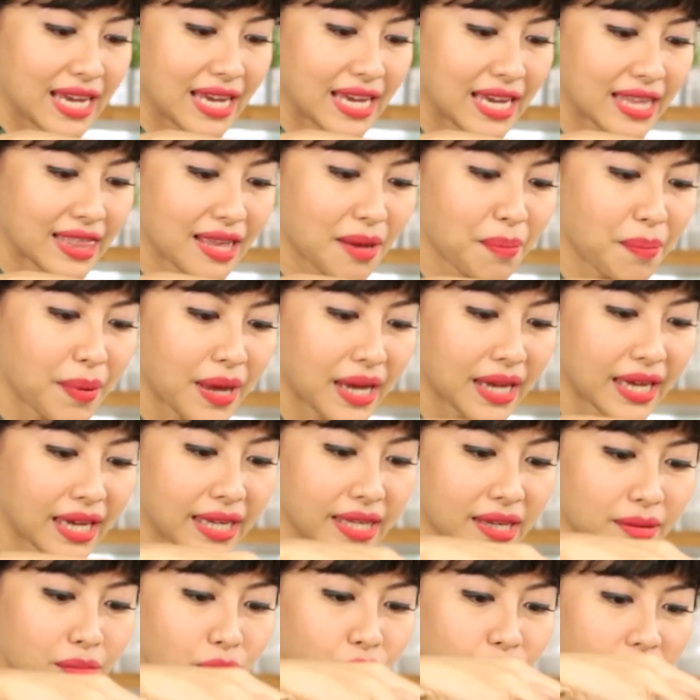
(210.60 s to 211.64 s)
kita
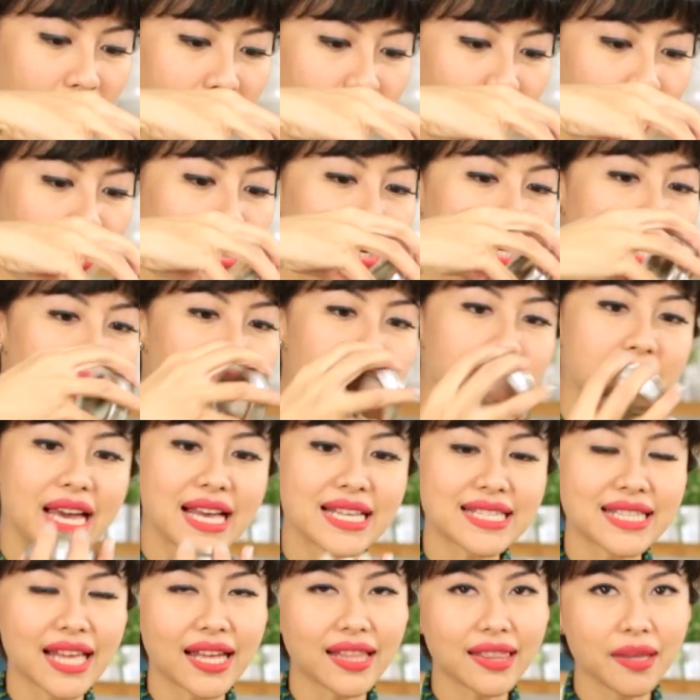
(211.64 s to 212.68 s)
pakainya bukan Oreo
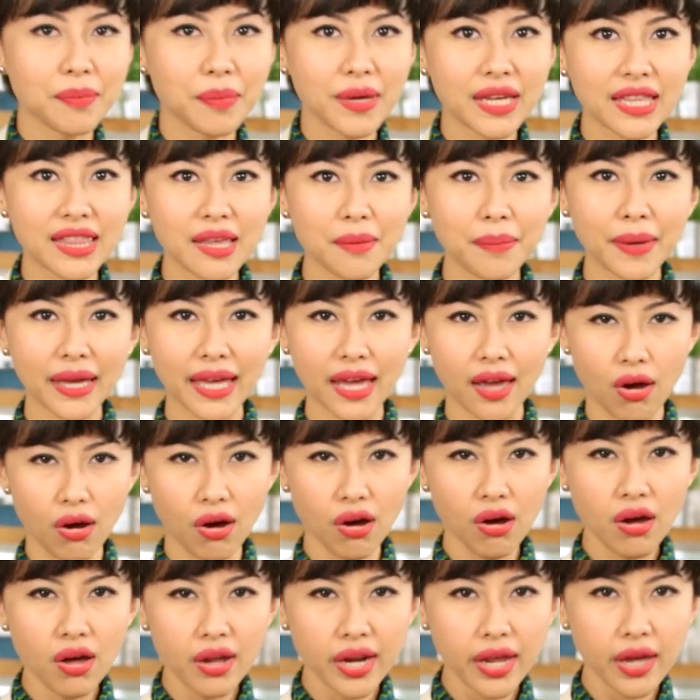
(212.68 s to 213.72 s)
biasa, tapi kita pakai
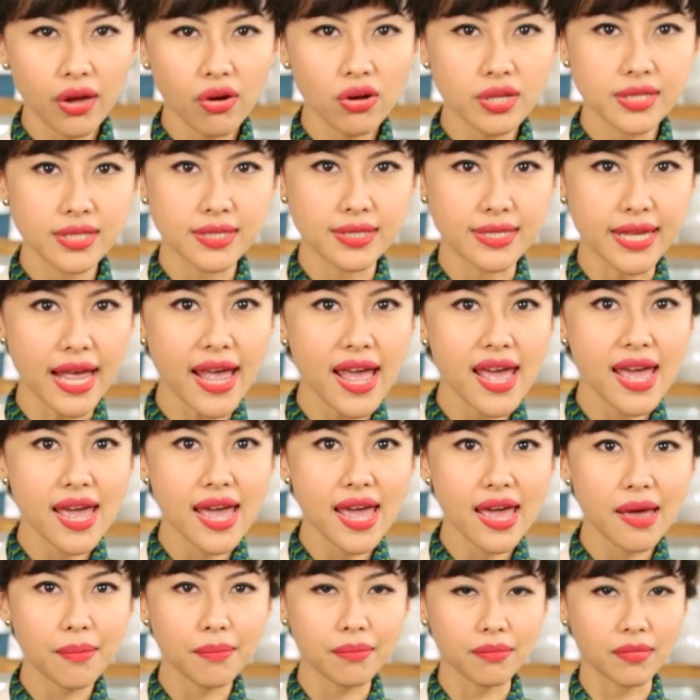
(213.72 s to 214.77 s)
Oreo
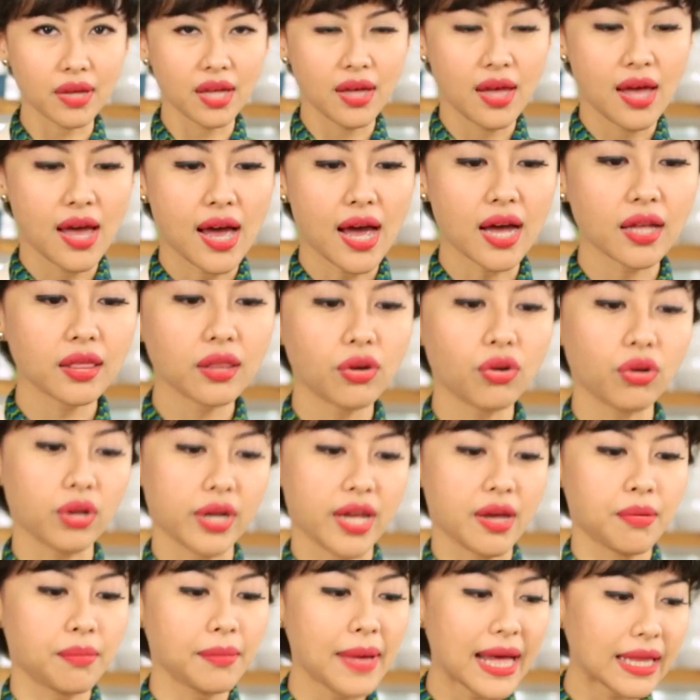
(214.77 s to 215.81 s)
jam atau
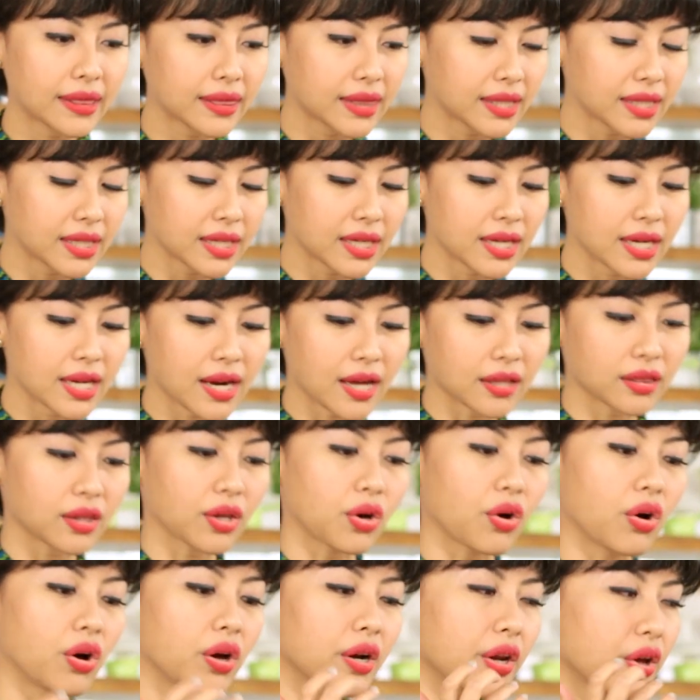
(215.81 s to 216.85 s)
Oreo butter
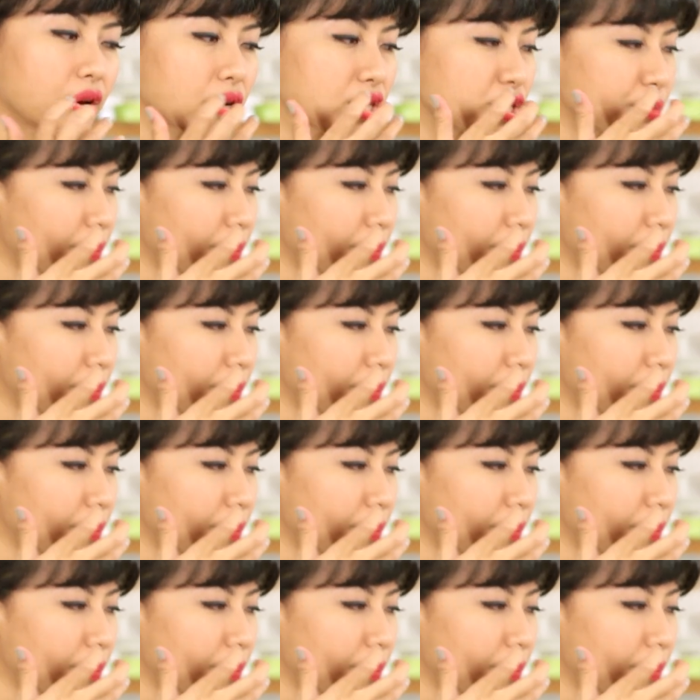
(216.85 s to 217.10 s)
atau Oreo